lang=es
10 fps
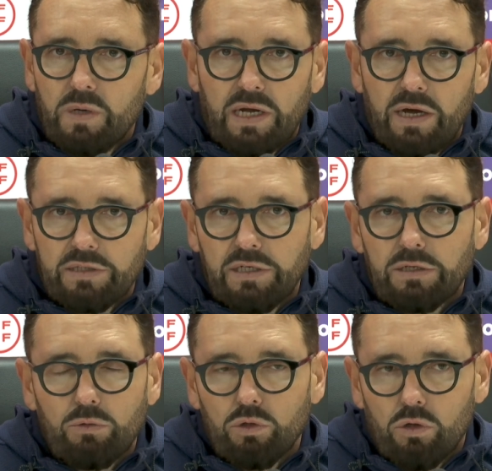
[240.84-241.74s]
marcar ese
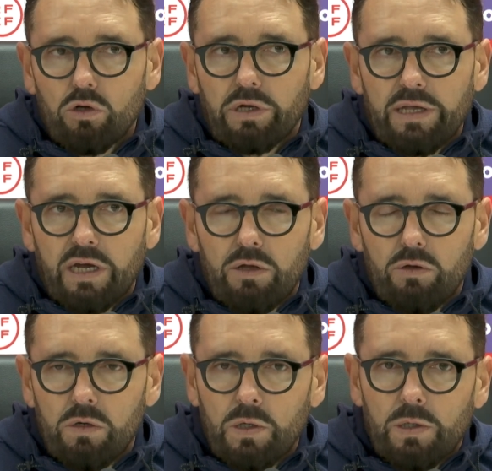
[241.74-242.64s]
segundo gol que ha
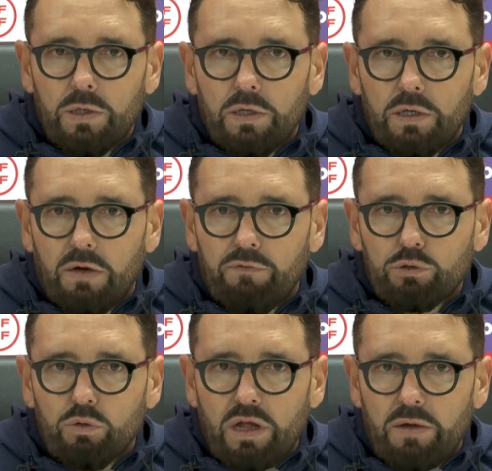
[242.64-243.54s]
llegado
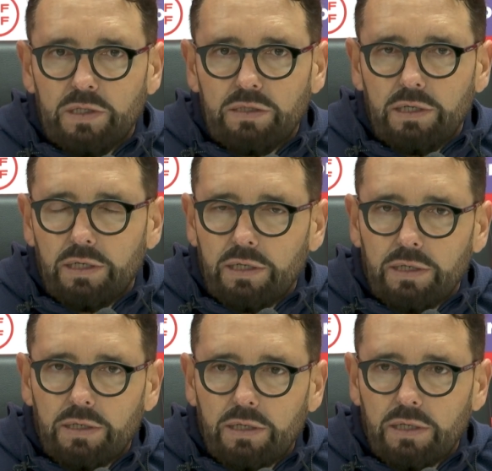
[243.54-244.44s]
afortunadamente
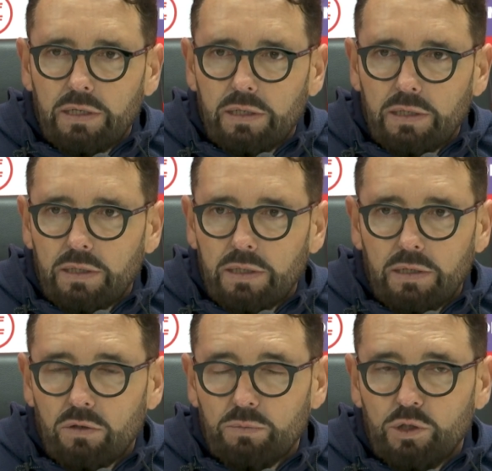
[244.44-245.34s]
en,
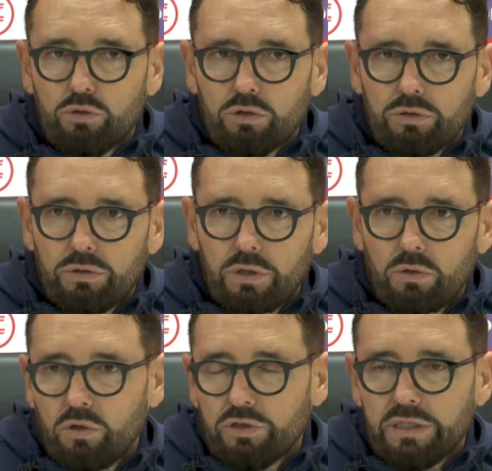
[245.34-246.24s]
los minutos
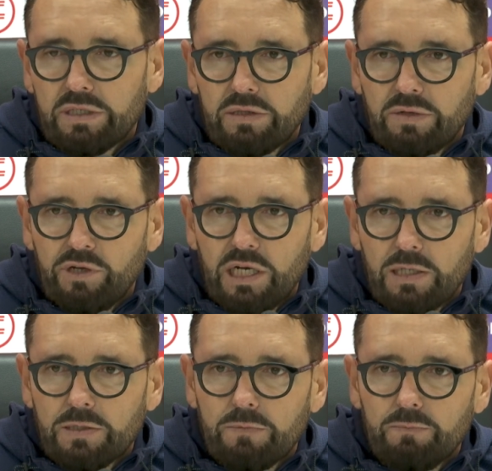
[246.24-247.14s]
o en los instantes finales.